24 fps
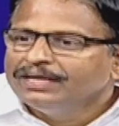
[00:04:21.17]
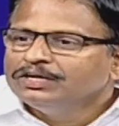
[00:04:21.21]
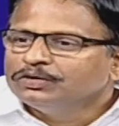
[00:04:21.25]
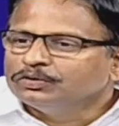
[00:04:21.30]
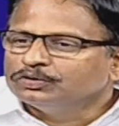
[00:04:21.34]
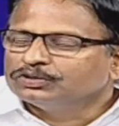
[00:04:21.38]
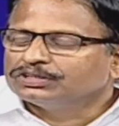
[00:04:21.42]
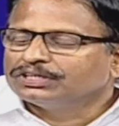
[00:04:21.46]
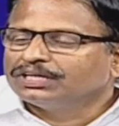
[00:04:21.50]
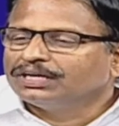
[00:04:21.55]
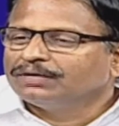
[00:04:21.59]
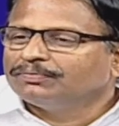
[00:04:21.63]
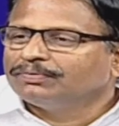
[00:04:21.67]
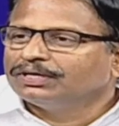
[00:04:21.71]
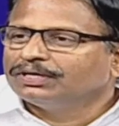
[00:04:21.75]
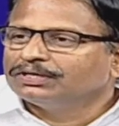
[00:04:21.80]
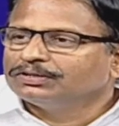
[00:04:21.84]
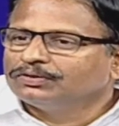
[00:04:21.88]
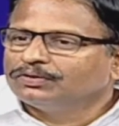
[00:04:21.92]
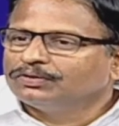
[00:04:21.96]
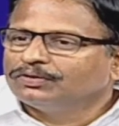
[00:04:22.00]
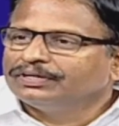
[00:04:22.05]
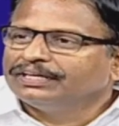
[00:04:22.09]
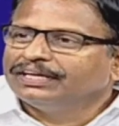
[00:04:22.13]

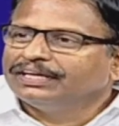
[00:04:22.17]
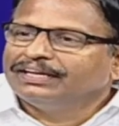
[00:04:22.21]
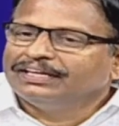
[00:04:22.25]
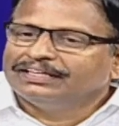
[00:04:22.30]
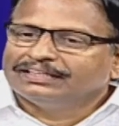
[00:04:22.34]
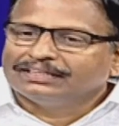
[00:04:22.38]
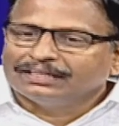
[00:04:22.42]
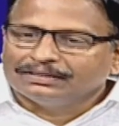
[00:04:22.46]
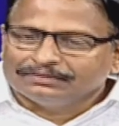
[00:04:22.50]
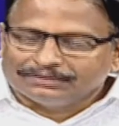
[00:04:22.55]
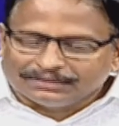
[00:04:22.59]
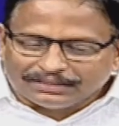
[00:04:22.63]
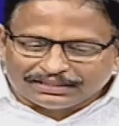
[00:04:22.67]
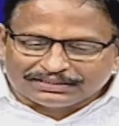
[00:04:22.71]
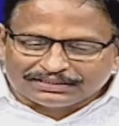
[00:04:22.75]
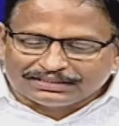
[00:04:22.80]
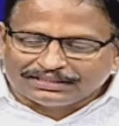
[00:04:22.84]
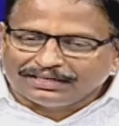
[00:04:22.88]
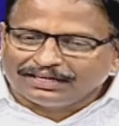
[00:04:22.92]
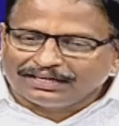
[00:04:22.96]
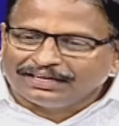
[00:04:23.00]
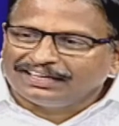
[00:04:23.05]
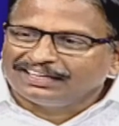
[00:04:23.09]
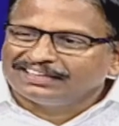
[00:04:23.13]
హుజరాబాద్లో ఎంత
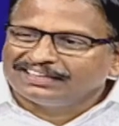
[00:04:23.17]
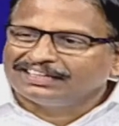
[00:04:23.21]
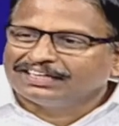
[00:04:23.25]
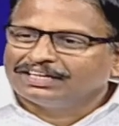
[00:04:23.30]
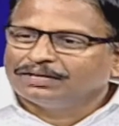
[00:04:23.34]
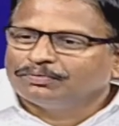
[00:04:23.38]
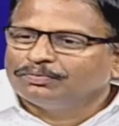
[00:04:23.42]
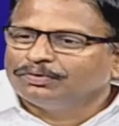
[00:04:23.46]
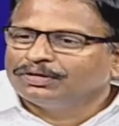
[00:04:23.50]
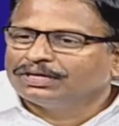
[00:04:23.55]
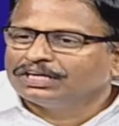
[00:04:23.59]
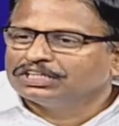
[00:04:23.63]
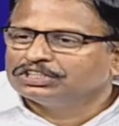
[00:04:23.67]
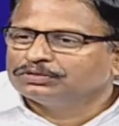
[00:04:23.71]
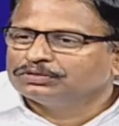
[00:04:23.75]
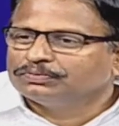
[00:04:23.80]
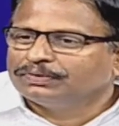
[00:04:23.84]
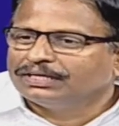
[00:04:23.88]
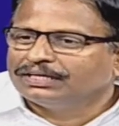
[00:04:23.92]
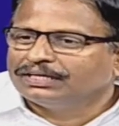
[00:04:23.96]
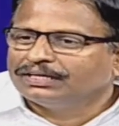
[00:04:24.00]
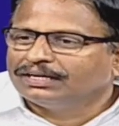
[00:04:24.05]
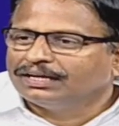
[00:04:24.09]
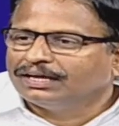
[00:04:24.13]
చేసినా ఎంత డబ్బులు ఖర్చు
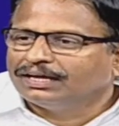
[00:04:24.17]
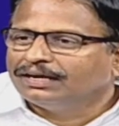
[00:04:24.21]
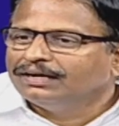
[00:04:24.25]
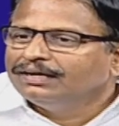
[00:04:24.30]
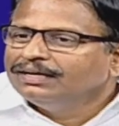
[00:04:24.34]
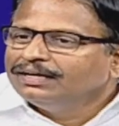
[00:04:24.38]
పెట్టినా